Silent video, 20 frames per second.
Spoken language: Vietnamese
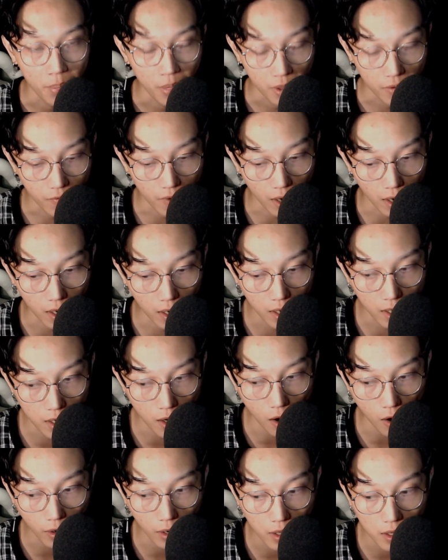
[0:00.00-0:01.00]
Và khi
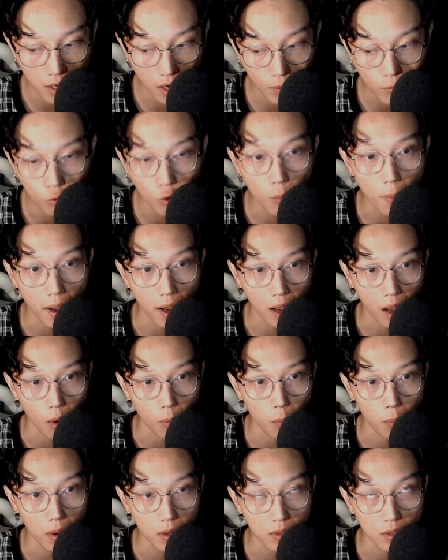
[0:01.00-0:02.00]
đó cái nhóm của bạn học á,